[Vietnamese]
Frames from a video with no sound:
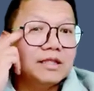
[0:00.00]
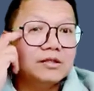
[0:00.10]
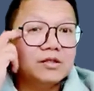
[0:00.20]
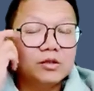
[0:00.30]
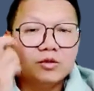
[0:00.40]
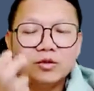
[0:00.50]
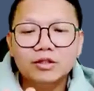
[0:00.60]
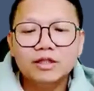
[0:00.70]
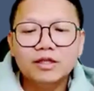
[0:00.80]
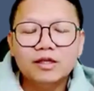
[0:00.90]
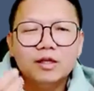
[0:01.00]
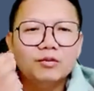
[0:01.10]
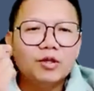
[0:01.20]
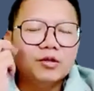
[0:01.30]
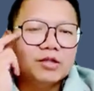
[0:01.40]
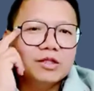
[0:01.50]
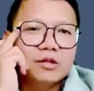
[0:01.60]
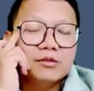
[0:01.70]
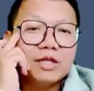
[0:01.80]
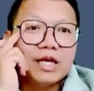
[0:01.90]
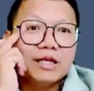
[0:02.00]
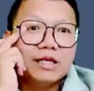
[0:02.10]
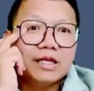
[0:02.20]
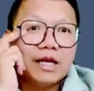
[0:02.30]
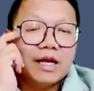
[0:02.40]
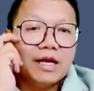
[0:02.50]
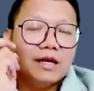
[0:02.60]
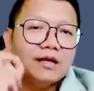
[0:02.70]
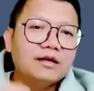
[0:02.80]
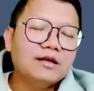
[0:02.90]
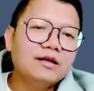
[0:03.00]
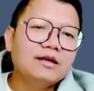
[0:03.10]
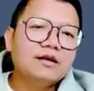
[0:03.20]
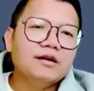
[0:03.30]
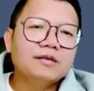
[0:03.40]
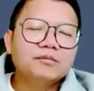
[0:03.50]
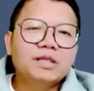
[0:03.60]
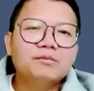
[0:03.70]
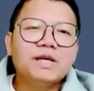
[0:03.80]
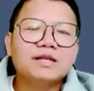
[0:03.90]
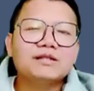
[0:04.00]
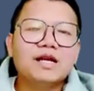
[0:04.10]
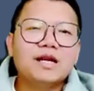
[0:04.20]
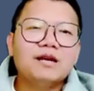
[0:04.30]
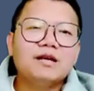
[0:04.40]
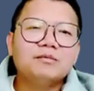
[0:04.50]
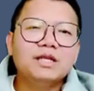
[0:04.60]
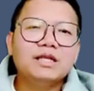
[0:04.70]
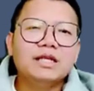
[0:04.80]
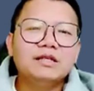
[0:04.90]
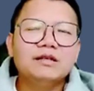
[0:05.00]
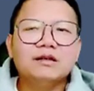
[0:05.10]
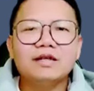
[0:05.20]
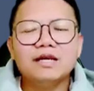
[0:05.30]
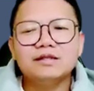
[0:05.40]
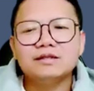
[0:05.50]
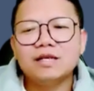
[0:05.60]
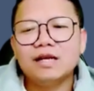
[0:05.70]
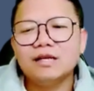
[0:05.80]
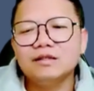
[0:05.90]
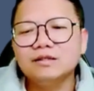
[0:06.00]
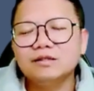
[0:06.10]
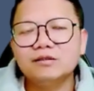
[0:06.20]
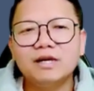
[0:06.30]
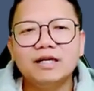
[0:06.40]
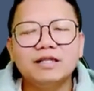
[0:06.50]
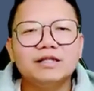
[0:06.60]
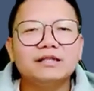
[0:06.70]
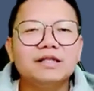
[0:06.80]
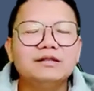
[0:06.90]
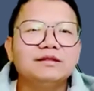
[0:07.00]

Giêsu đôi ôn nhóm cao để ca ọt miền Phật Sa ọt miền ấy ọt đại Sa Krương Sở Văn ấy chân tới